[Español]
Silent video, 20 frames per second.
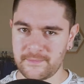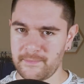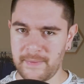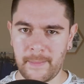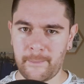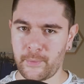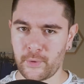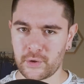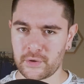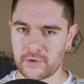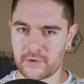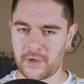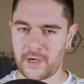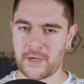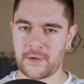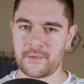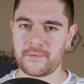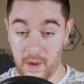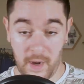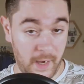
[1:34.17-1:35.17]
van por otro
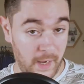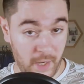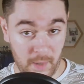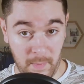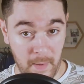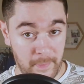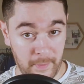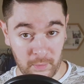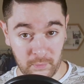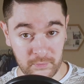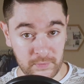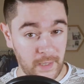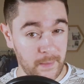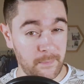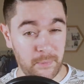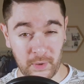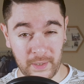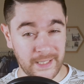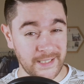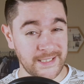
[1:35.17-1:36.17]
lado. Y no me preguntéis
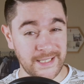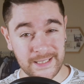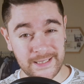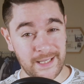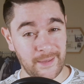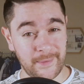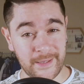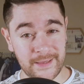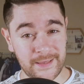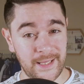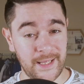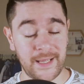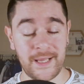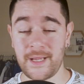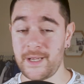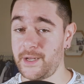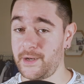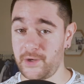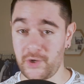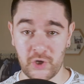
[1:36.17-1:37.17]
porque exactamente
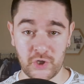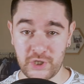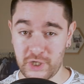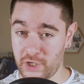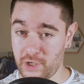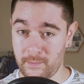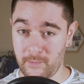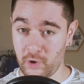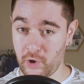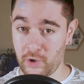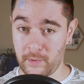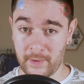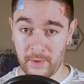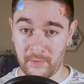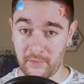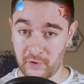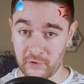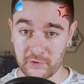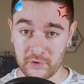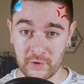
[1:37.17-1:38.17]
no sé cómo cobra un
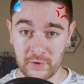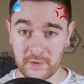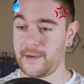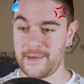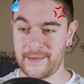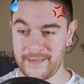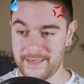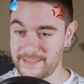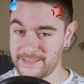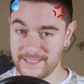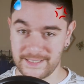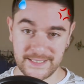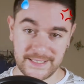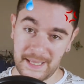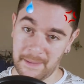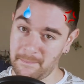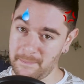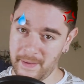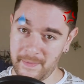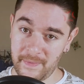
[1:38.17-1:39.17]
doctor, ni si está
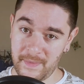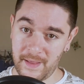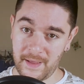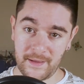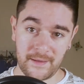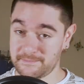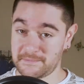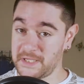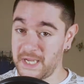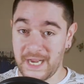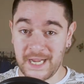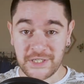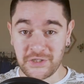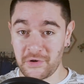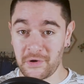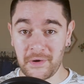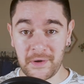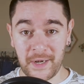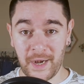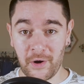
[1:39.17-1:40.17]
en banda. Si
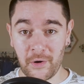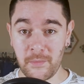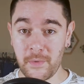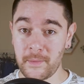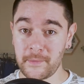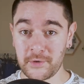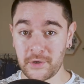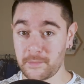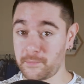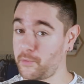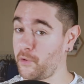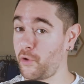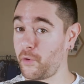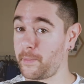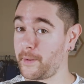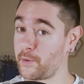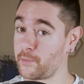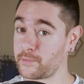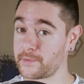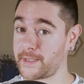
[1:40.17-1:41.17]
acaso en algún momento puedo
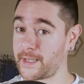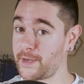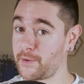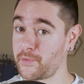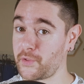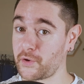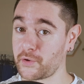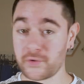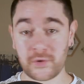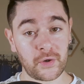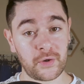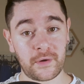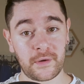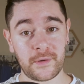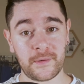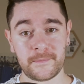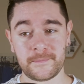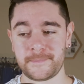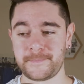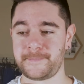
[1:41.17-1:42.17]
preguntarle a un doctor,
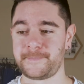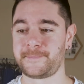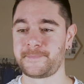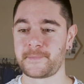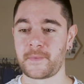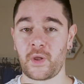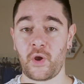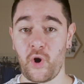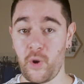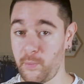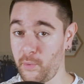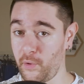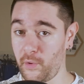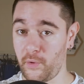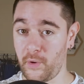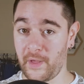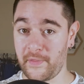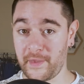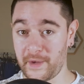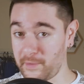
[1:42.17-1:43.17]
o puedo
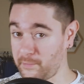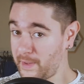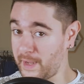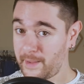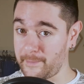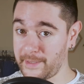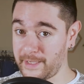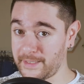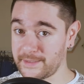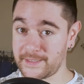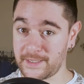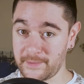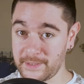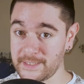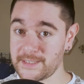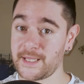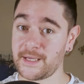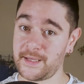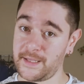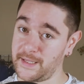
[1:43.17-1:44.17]
hacerle una mini
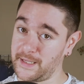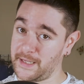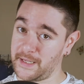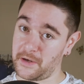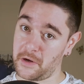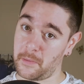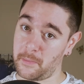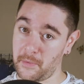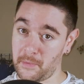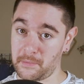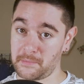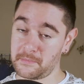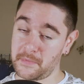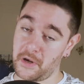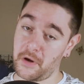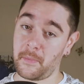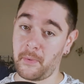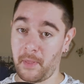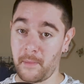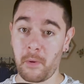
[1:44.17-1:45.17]
entrevista y lo,
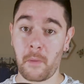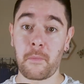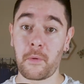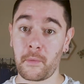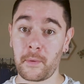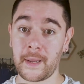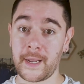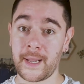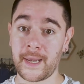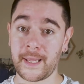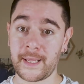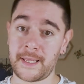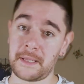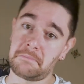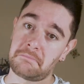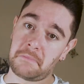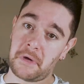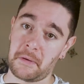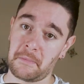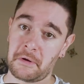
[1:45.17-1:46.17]
podemos publicar aquí,
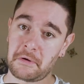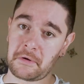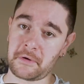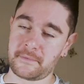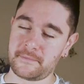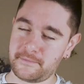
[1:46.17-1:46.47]
a lo mejor.